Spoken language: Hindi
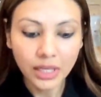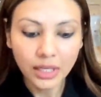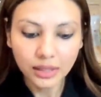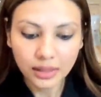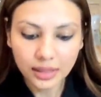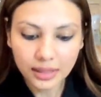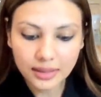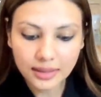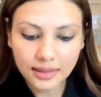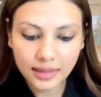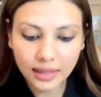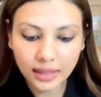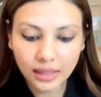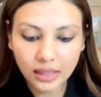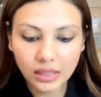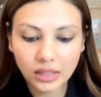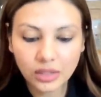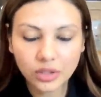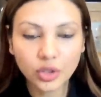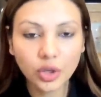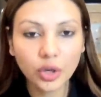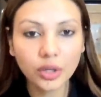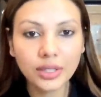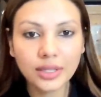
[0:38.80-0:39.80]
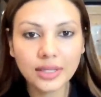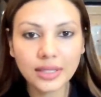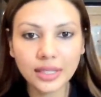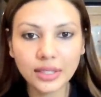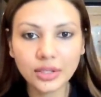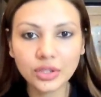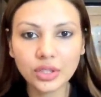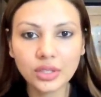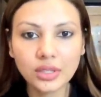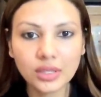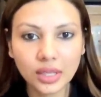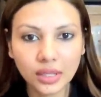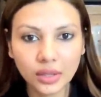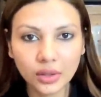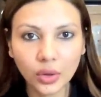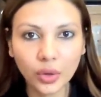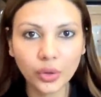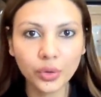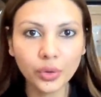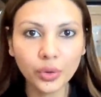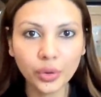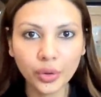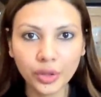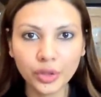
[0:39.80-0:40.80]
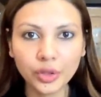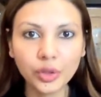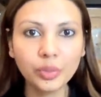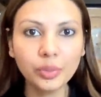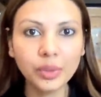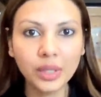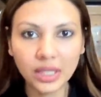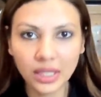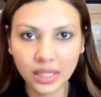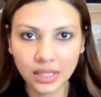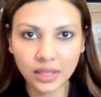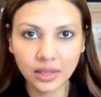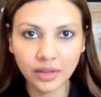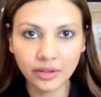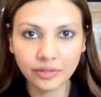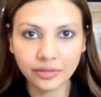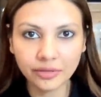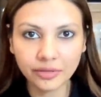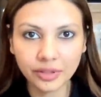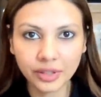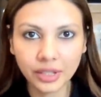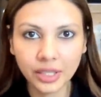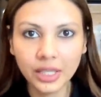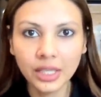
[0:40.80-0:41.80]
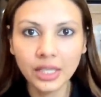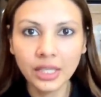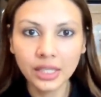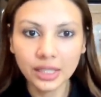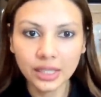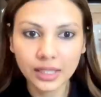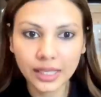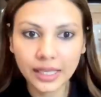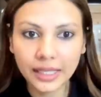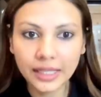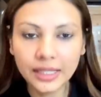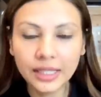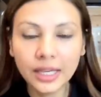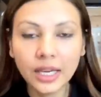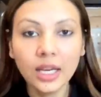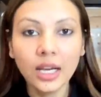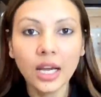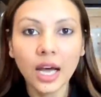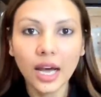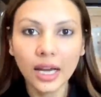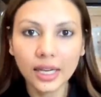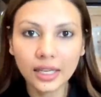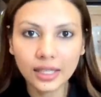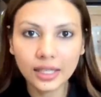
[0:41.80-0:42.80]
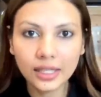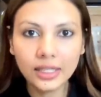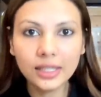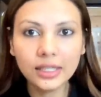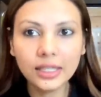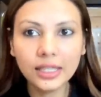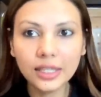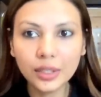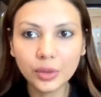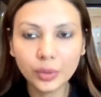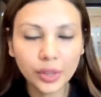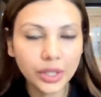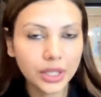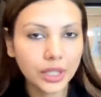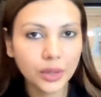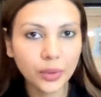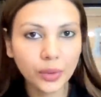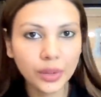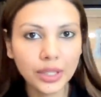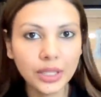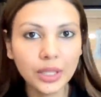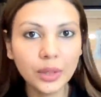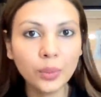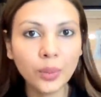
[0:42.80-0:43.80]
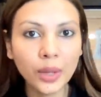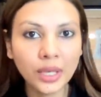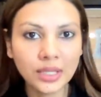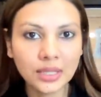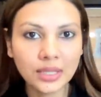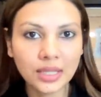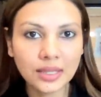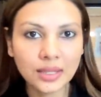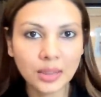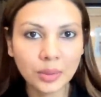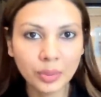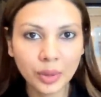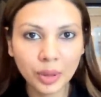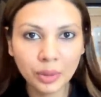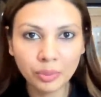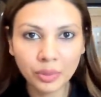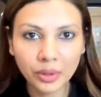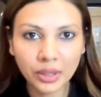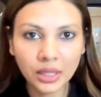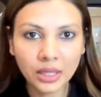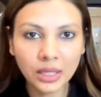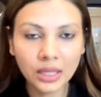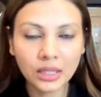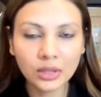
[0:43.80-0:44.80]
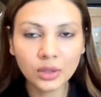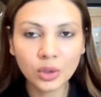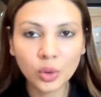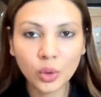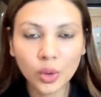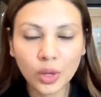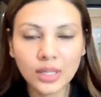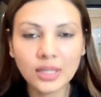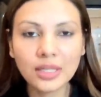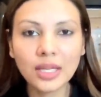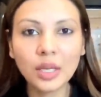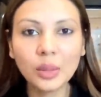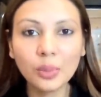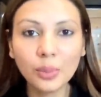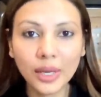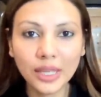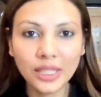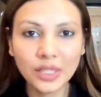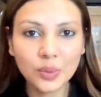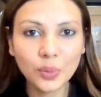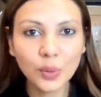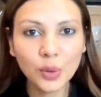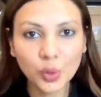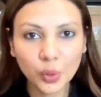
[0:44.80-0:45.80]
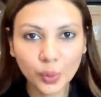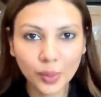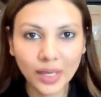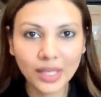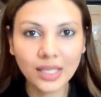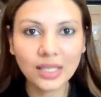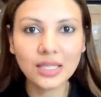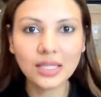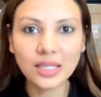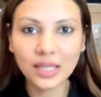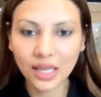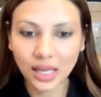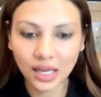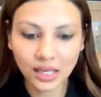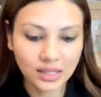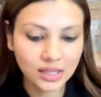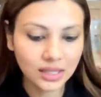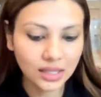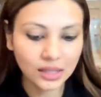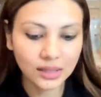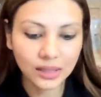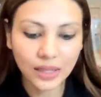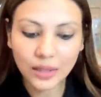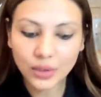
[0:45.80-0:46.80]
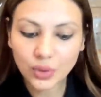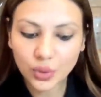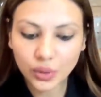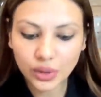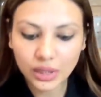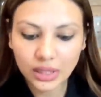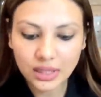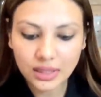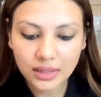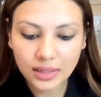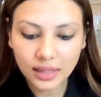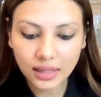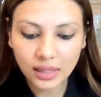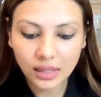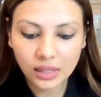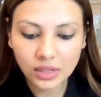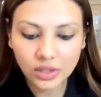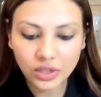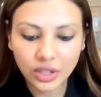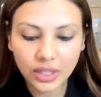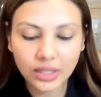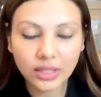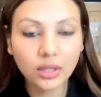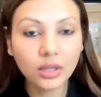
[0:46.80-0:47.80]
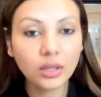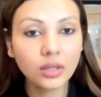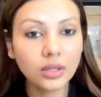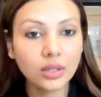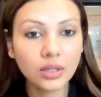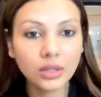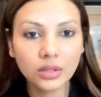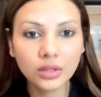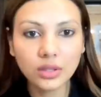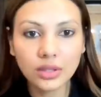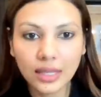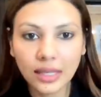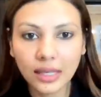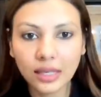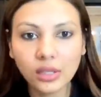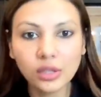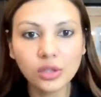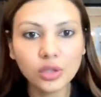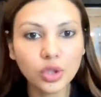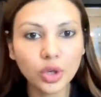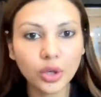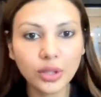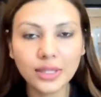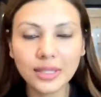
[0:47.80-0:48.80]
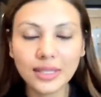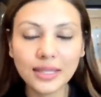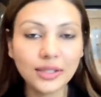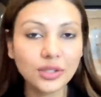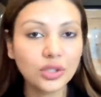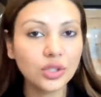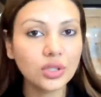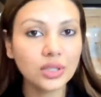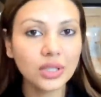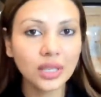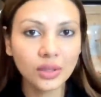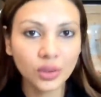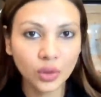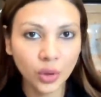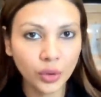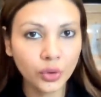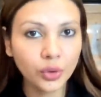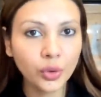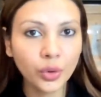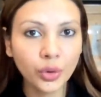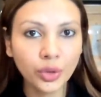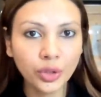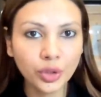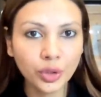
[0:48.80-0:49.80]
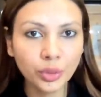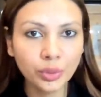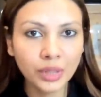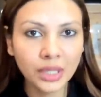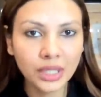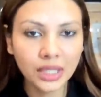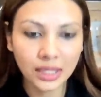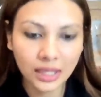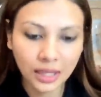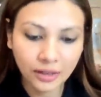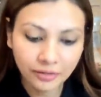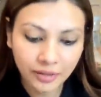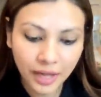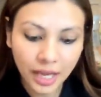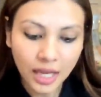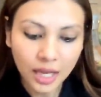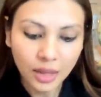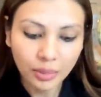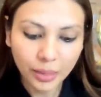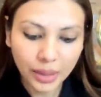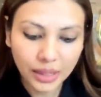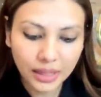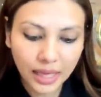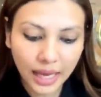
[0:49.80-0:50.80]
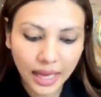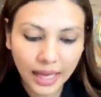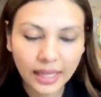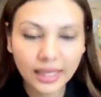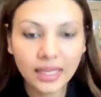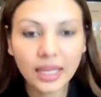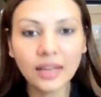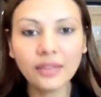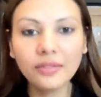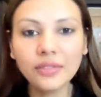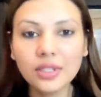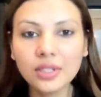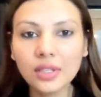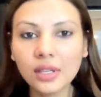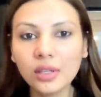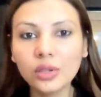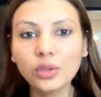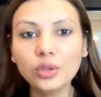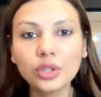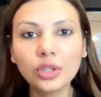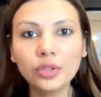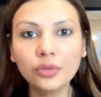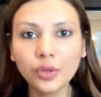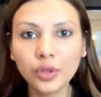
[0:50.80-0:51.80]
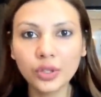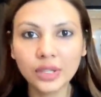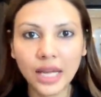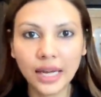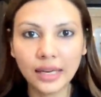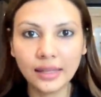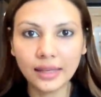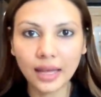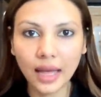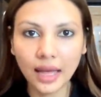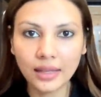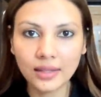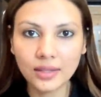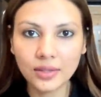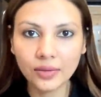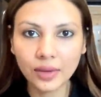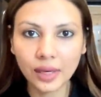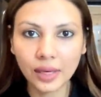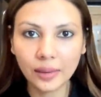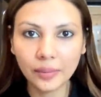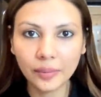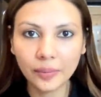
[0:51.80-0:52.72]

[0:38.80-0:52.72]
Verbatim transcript: दी सिंगल शॉर्ट सेशन आर नॉट गोइंग टू बी इनफ राइट right? अगर नी 2021 जैसा पेपर 2022 में दोबारा से आ जाता है सो दी सिंगल सिंगल शॉर्ट सेशंस आर नॉट गोइंग टू बी इनफ बट आई हैव अ सोल्यूशन फॉर दैट एज वेल